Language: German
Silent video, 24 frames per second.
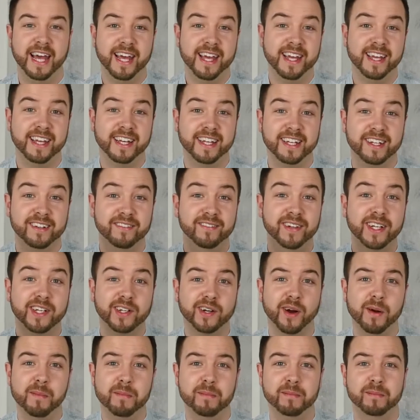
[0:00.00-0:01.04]
Hey,
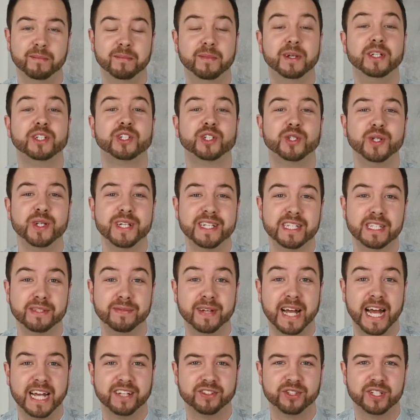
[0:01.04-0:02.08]
willkommen! Schön, dass
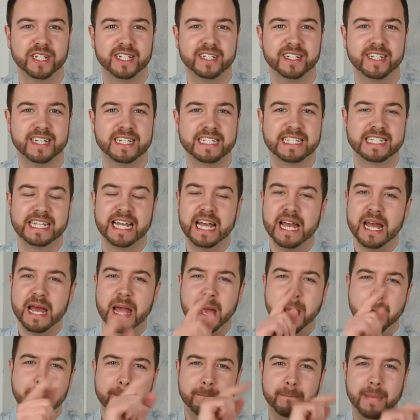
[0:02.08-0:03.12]
du wieder eingeschaltet hast.
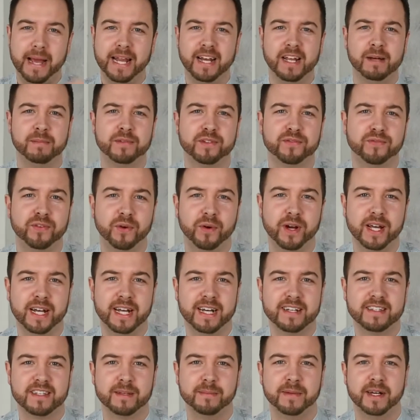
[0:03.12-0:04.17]
Mein Name ist
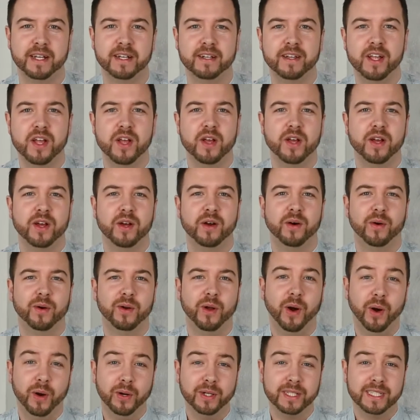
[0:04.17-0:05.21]
Florian Eisermann
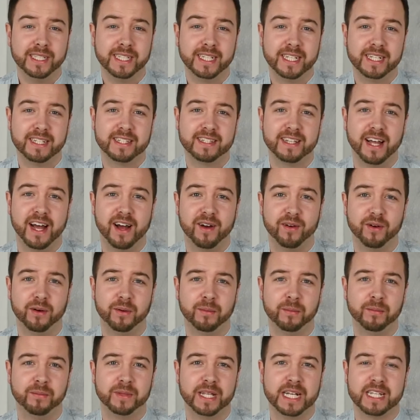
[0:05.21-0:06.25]
und heute geht es
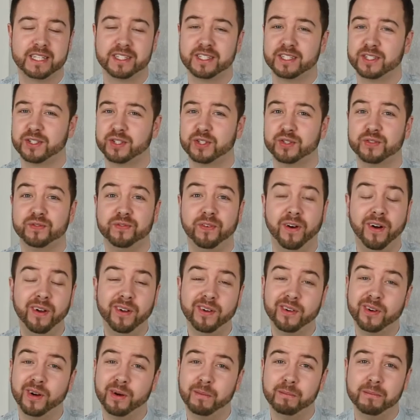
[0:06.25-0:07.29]
darum, dass es
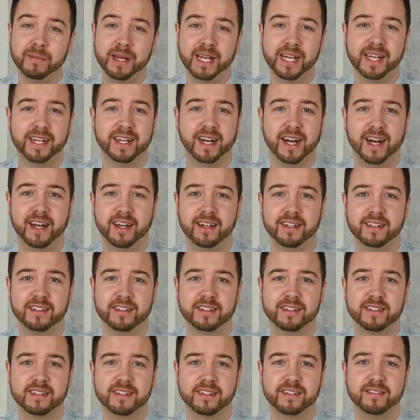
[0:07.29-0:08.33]
vollkommen egal
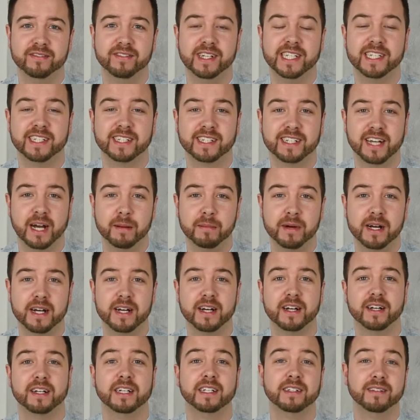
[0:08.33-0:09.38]
ist, welche
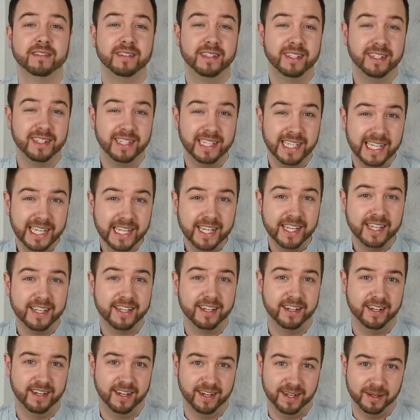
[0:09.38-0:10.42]
Kamera
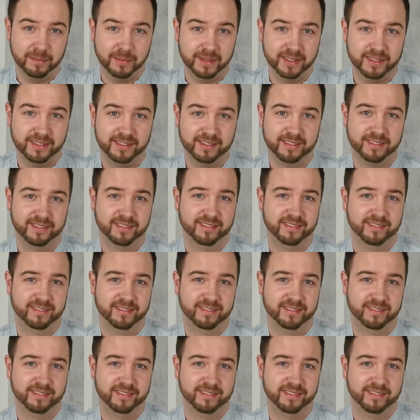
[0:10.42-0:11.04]
ich habe.